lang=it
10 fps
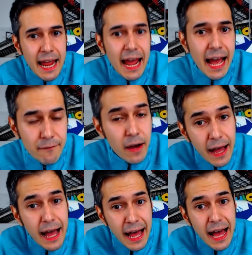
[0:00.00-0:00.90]
ha,
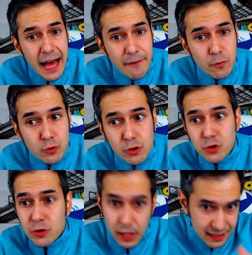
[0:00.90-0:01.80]
ha, avuto il
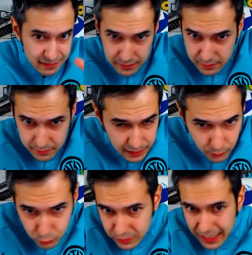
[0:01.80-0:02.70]
suo
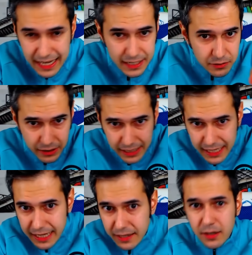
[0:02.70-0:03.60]
Lautaro
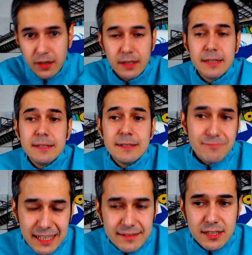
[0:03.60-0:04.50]
che no,
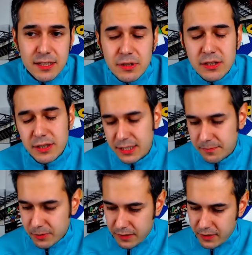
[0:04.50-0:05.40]
tante situazioni che si
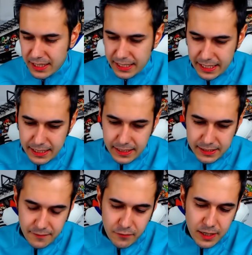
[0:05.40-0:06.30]
potevano anche,
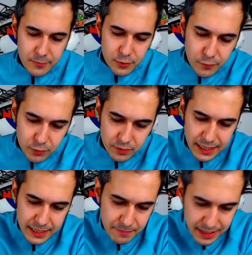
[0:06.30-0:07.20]
se vogliamo,
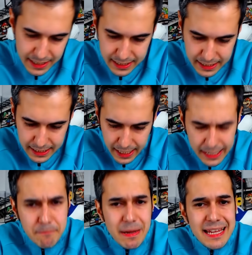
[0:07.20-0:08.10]
sfruttare in maniera,
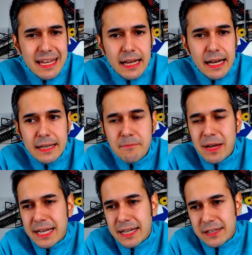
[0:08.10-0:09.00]
in maniera, in
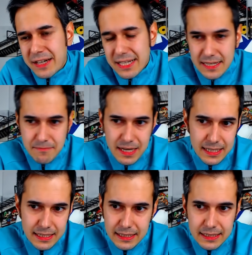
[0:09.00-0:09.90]
maniera diversa, ma
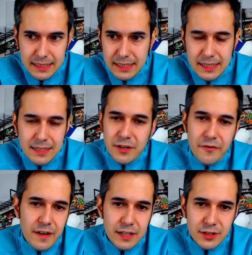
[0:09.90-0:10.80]
non è
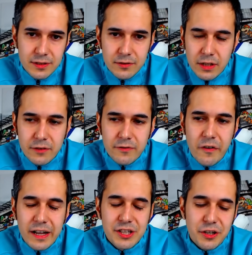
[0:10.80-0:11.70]
facile, non è facile